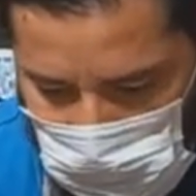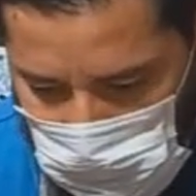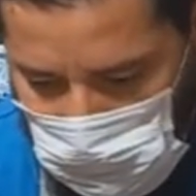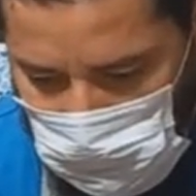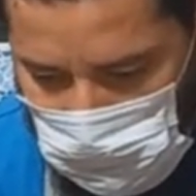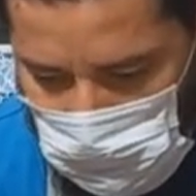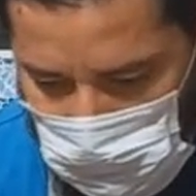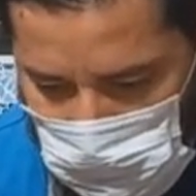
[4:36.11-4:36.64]
que es
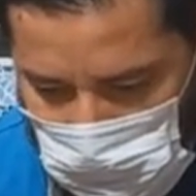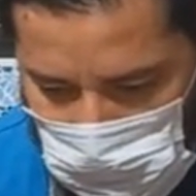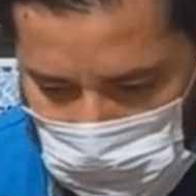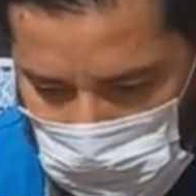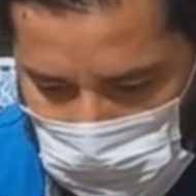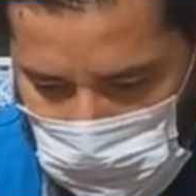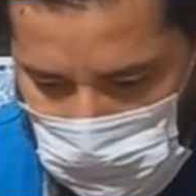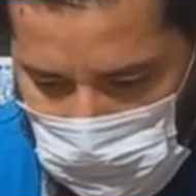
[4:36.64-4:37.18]
bien
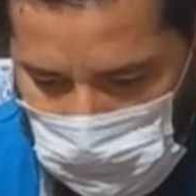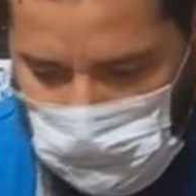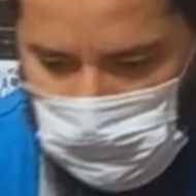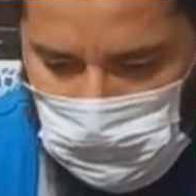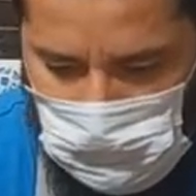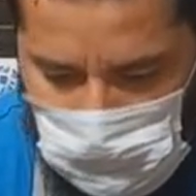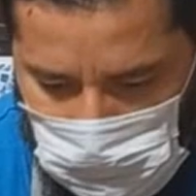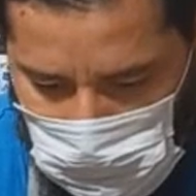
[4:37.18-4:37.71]
bonito,
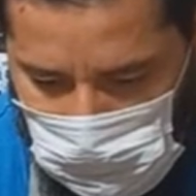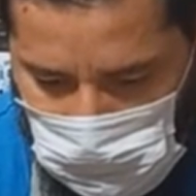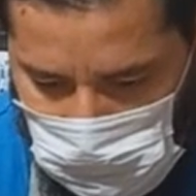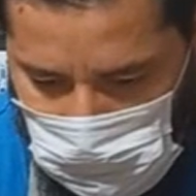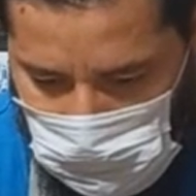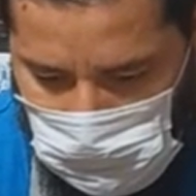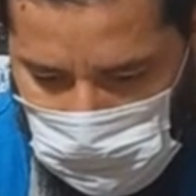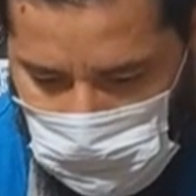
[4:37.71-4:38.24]
pero en esa
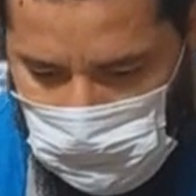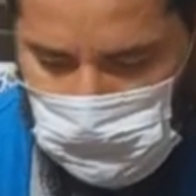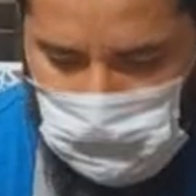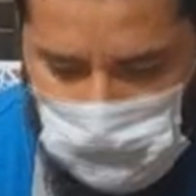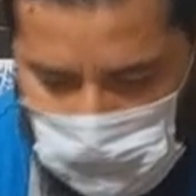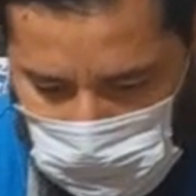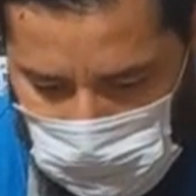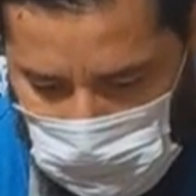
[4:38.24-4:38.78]

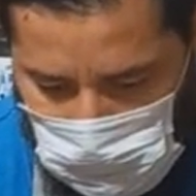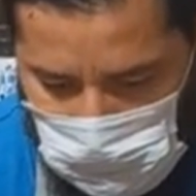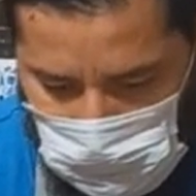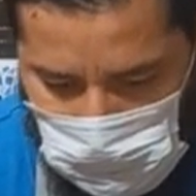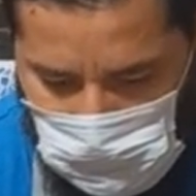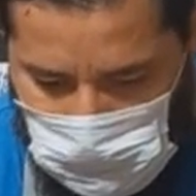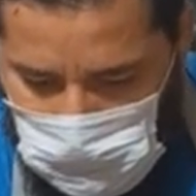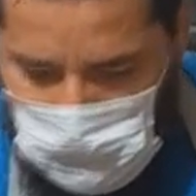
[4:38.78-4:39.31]
transparencia puede que
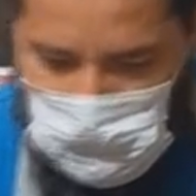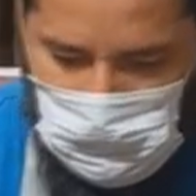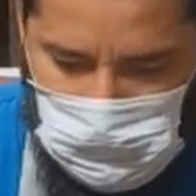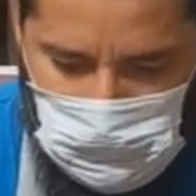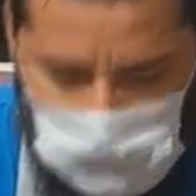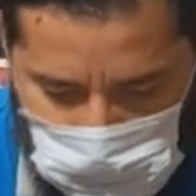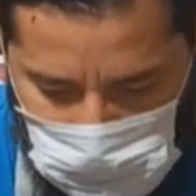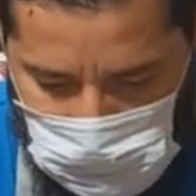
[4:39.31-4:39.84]
nos,
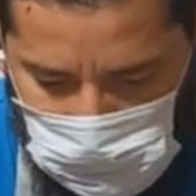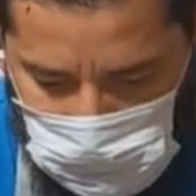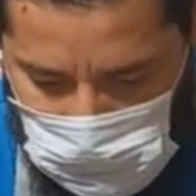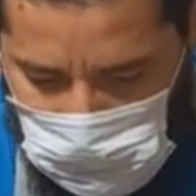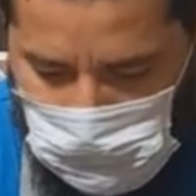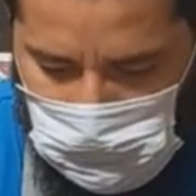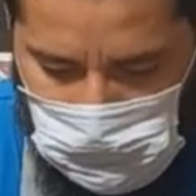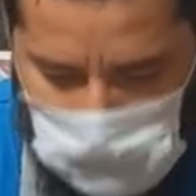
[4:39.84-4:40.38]

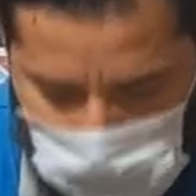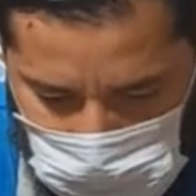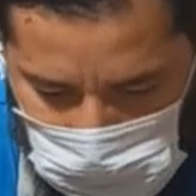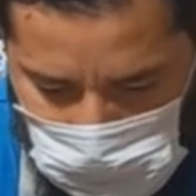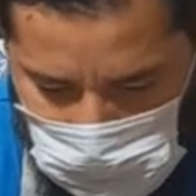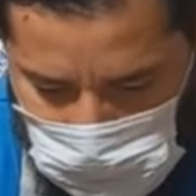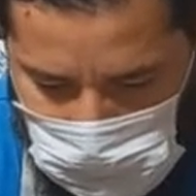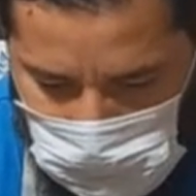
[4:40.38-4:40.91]
equivoquemos
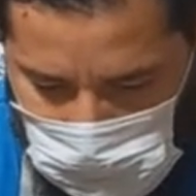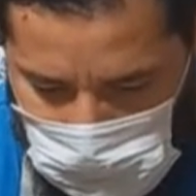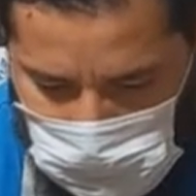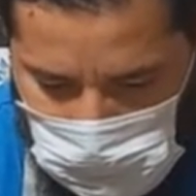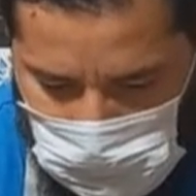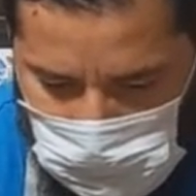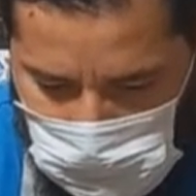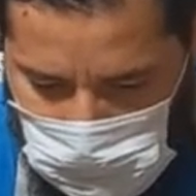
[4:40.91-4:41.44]
o
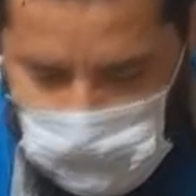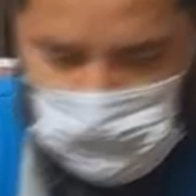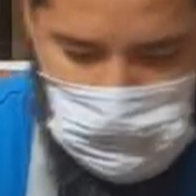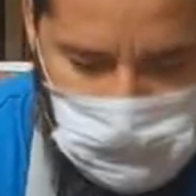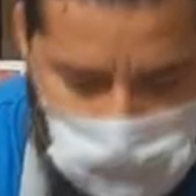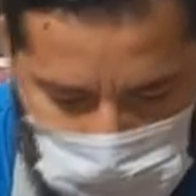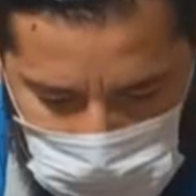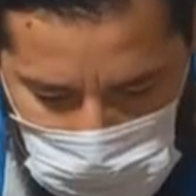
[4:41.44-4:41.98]
puede que no queden
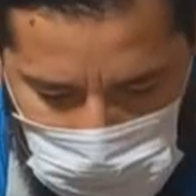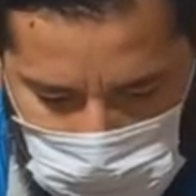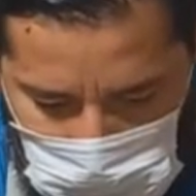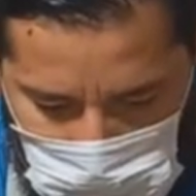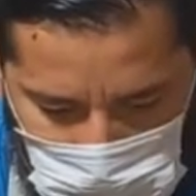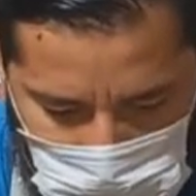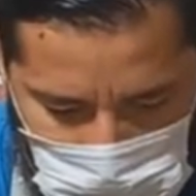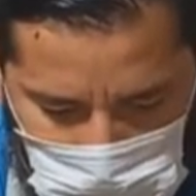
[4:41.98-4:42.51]
espacios
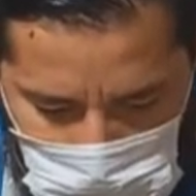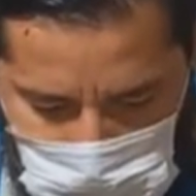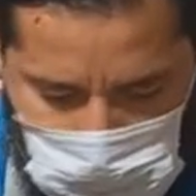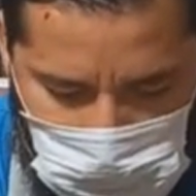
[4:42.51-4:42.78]
sin laca.